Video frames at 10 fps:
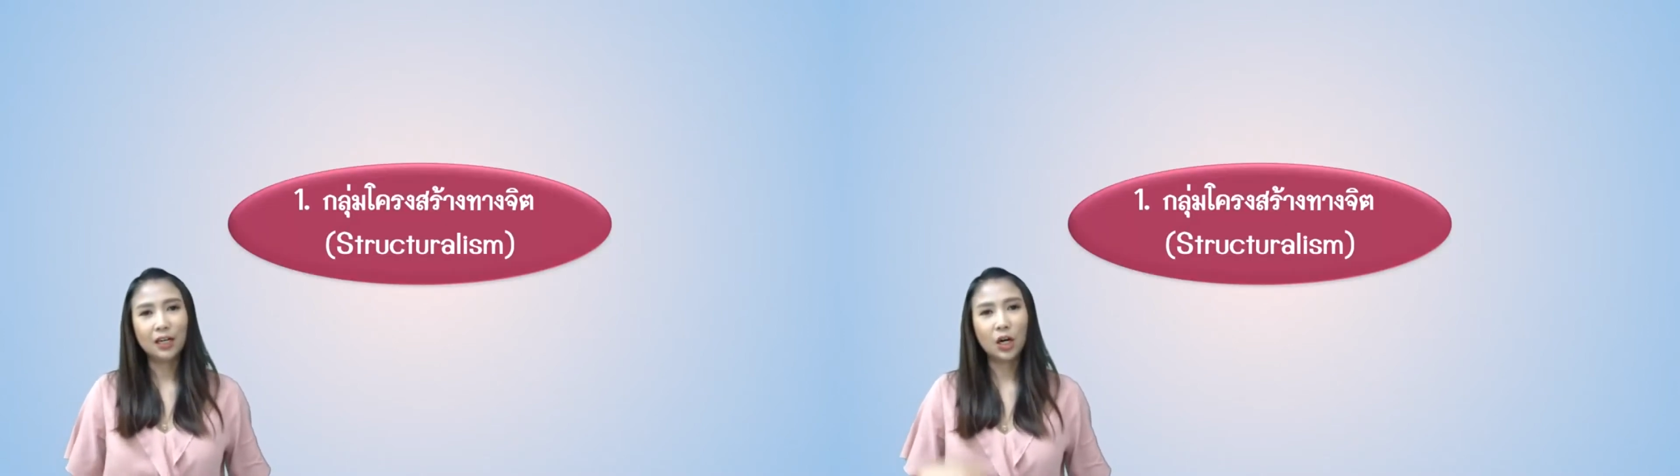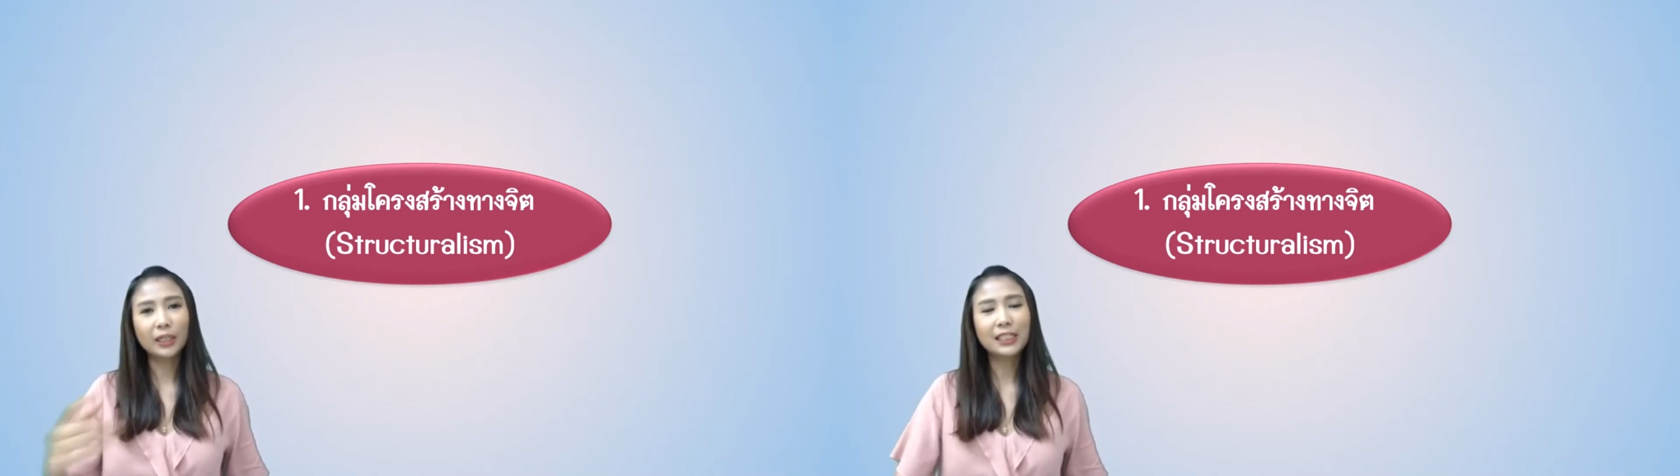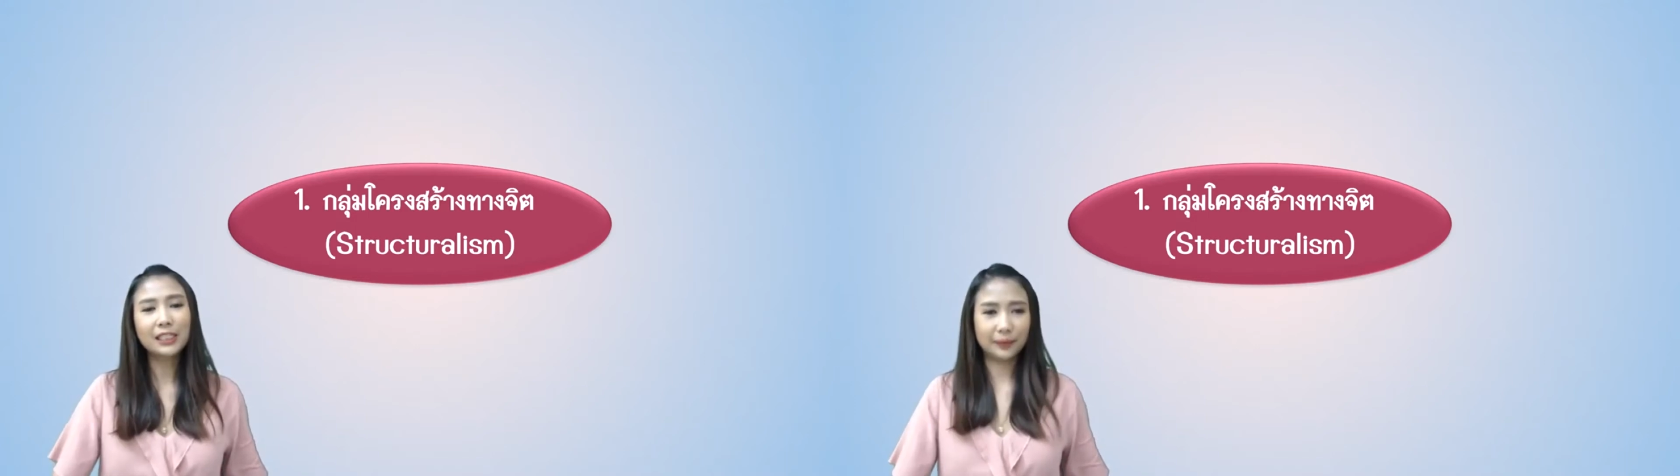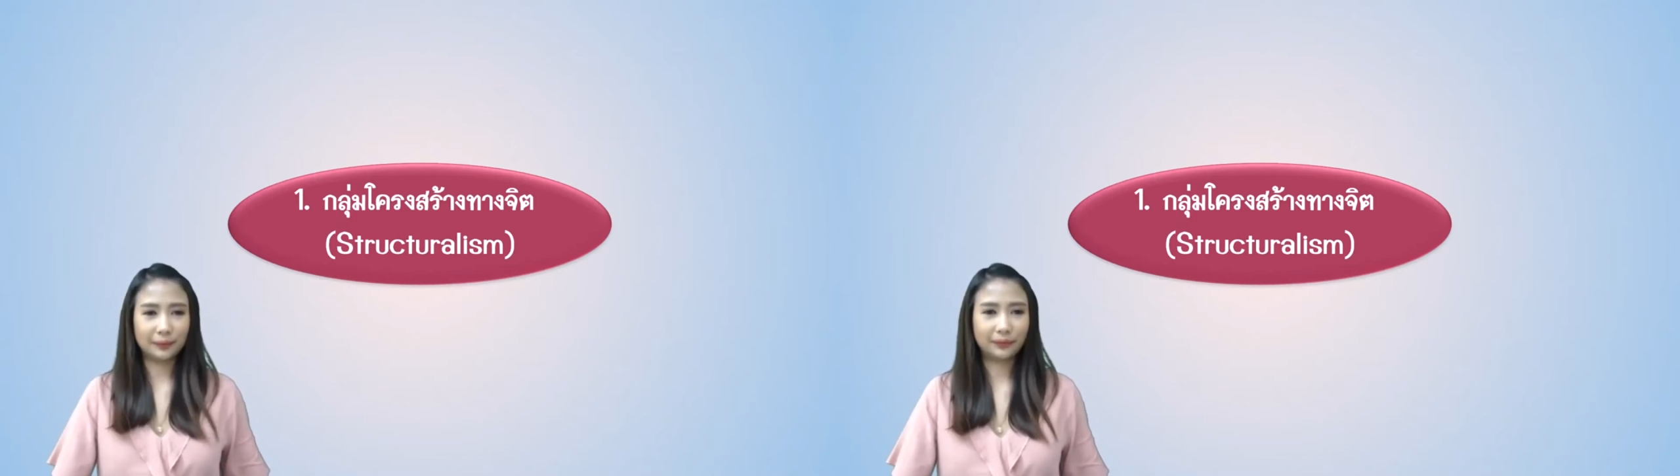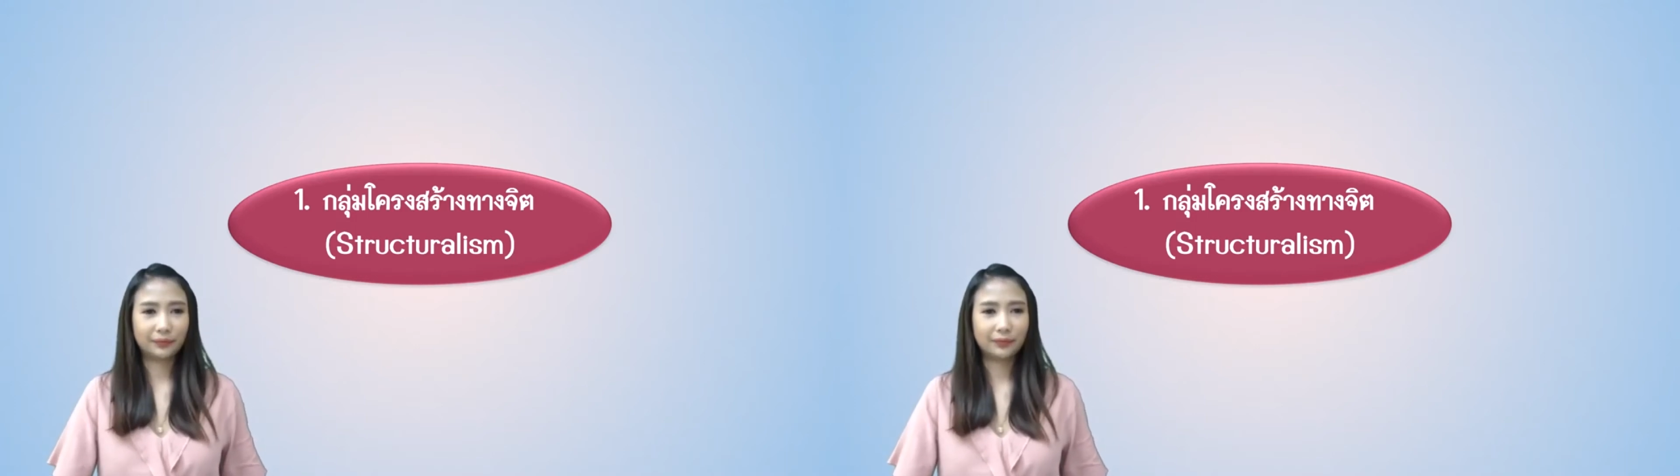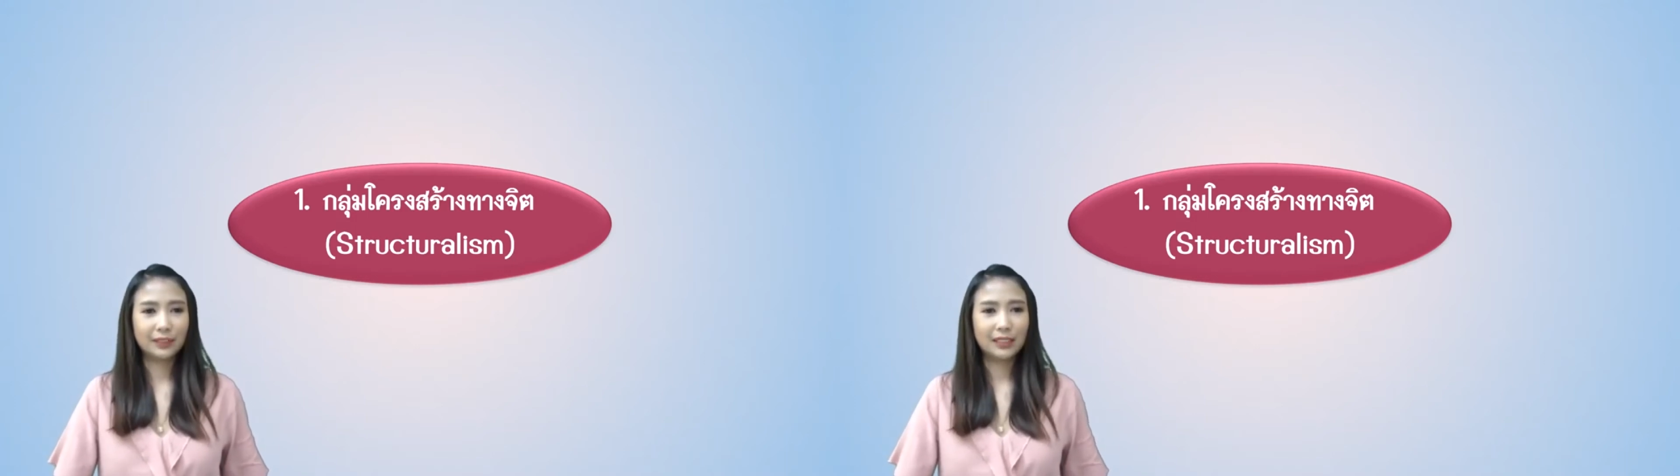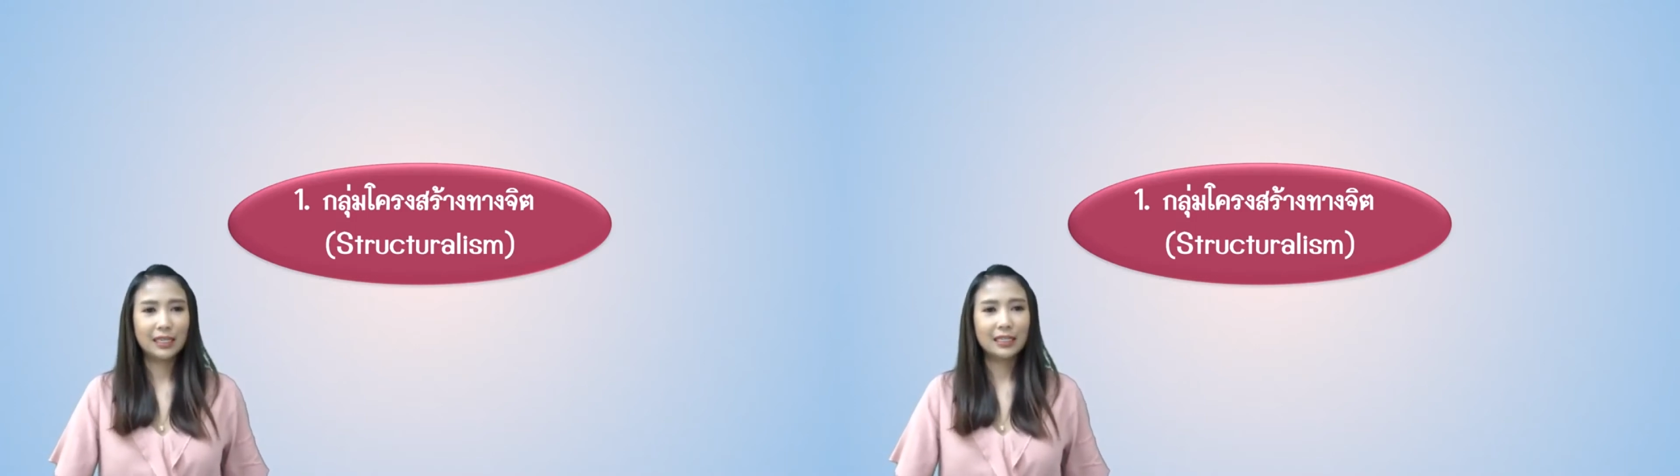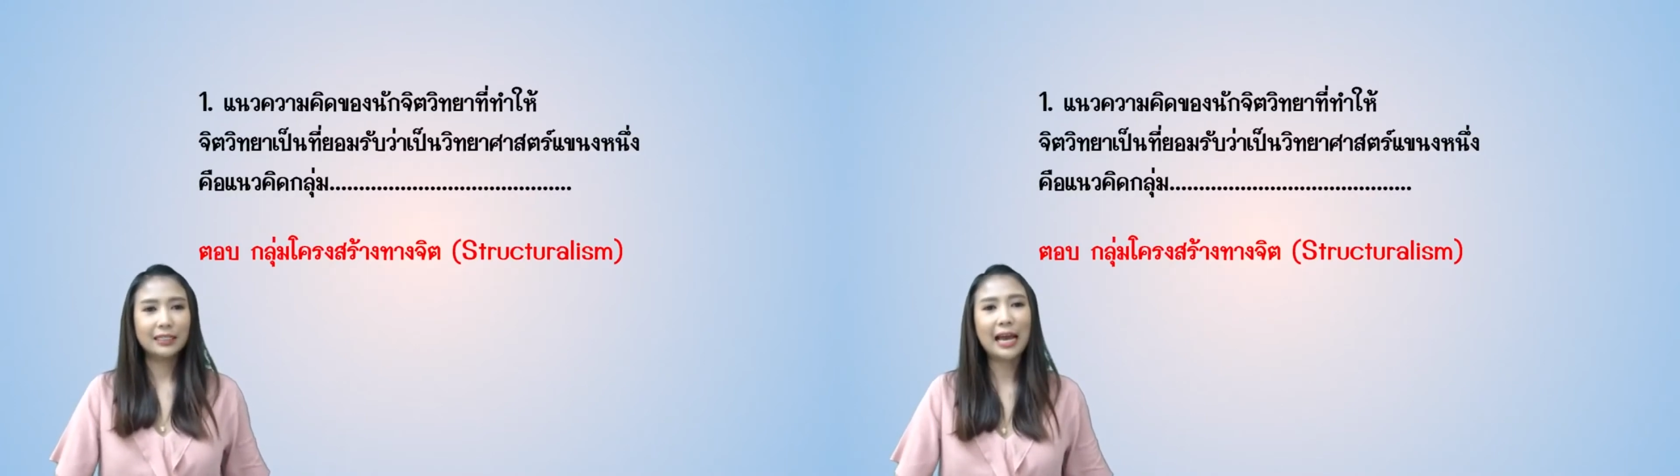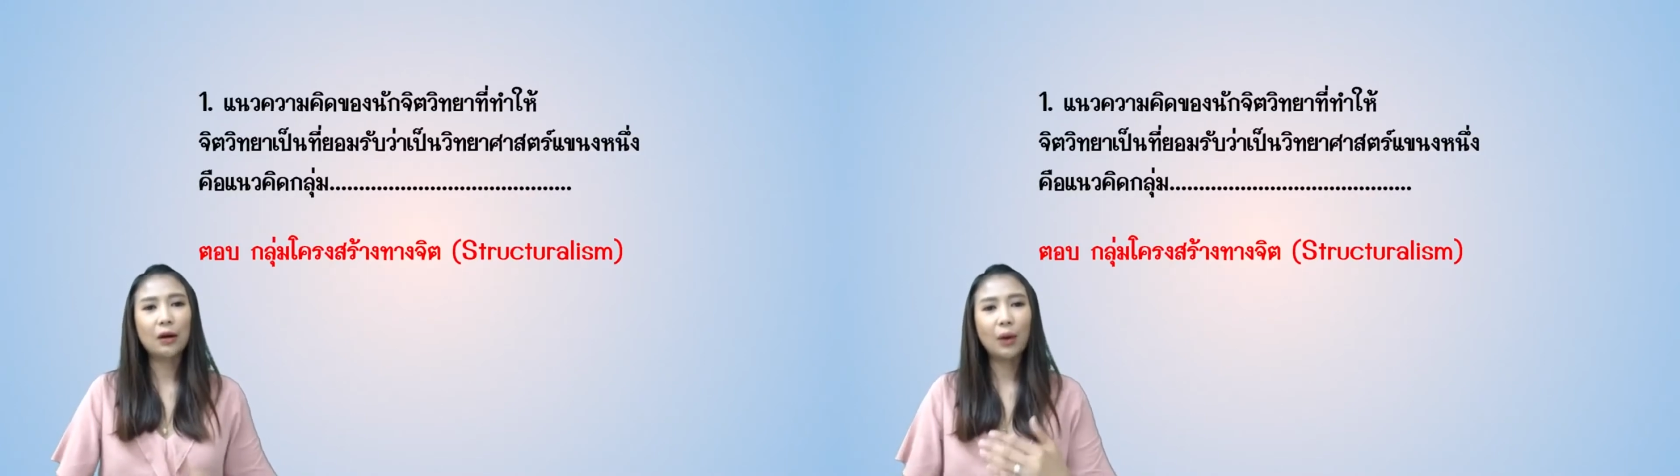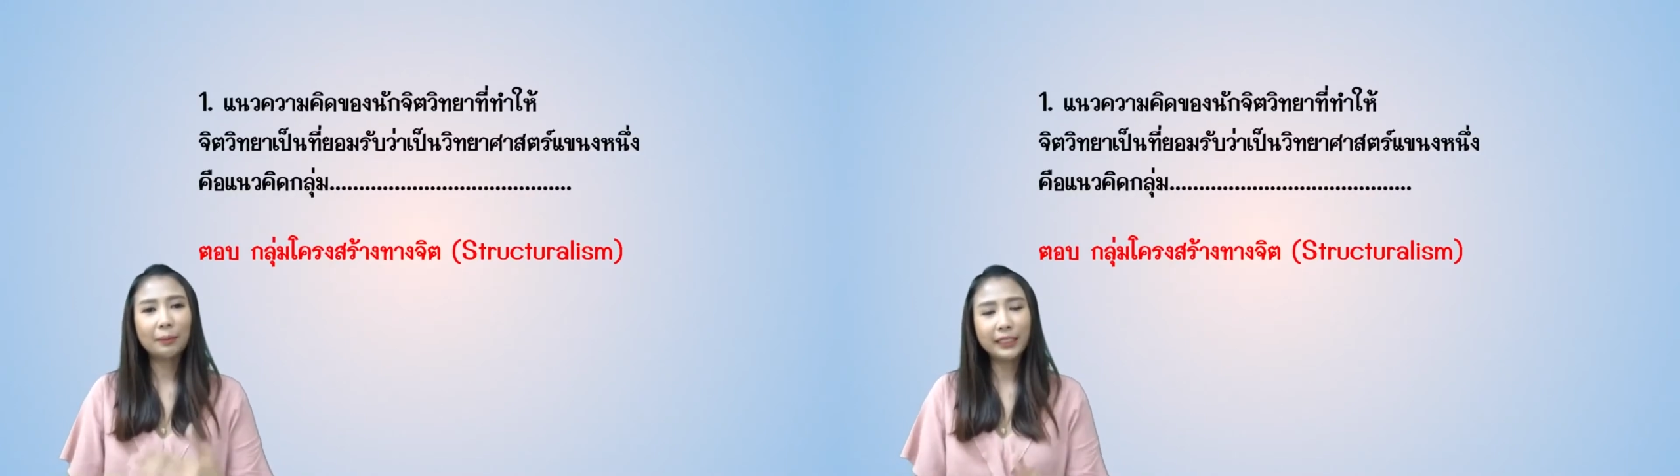ข้อที่1แนว
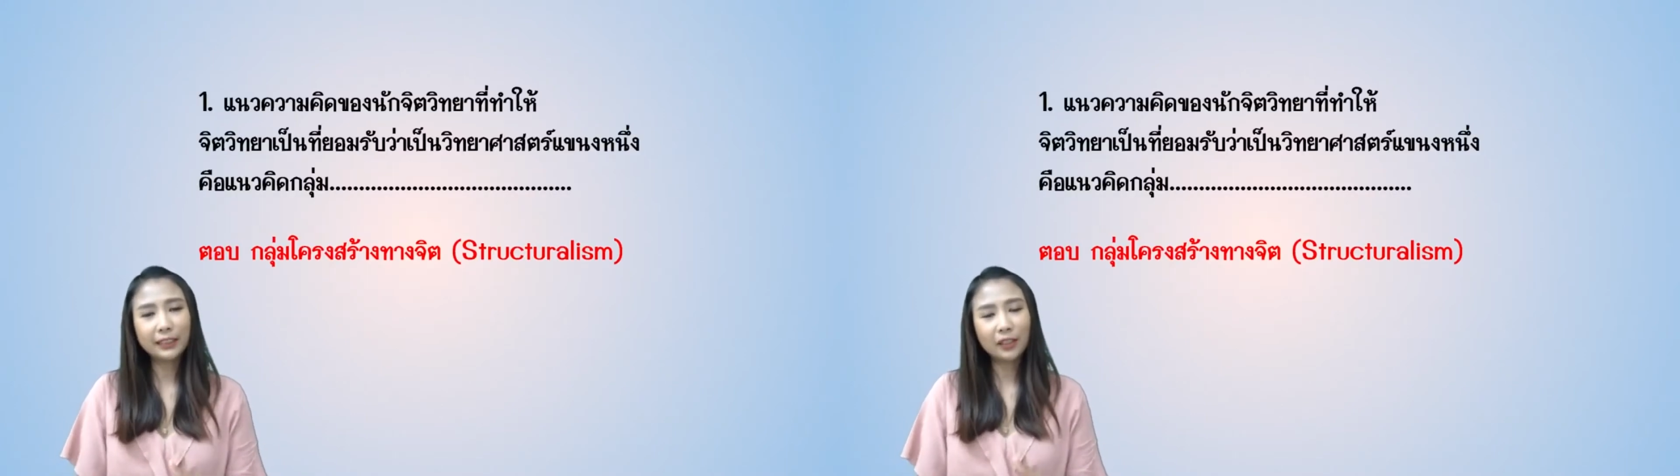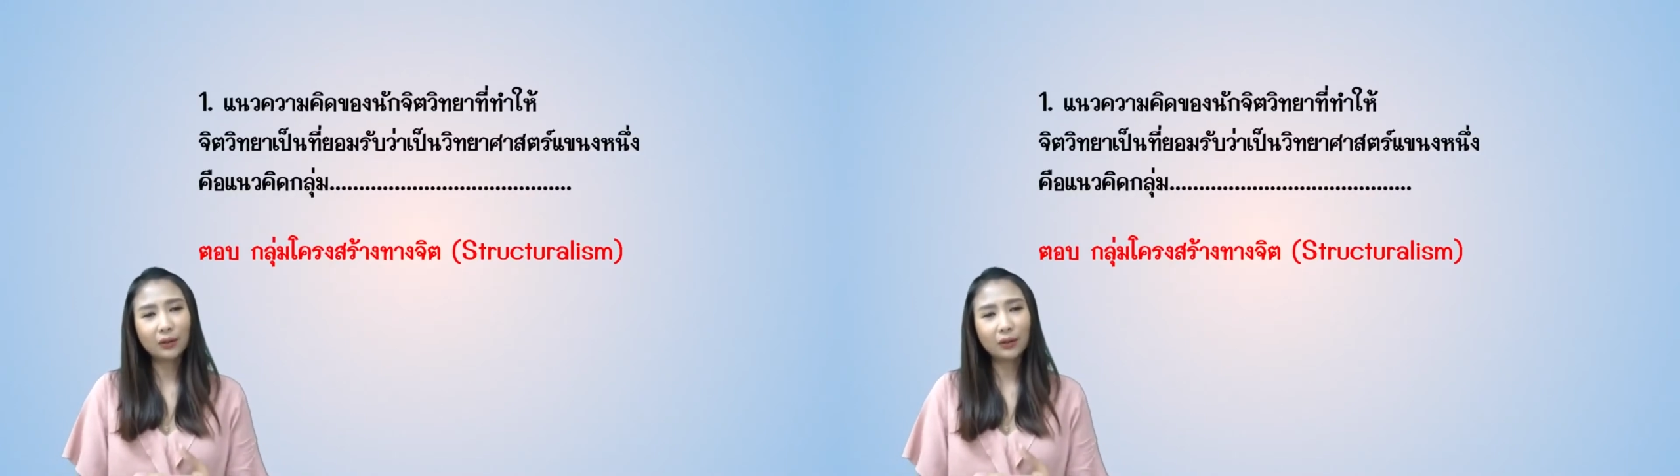ความคิด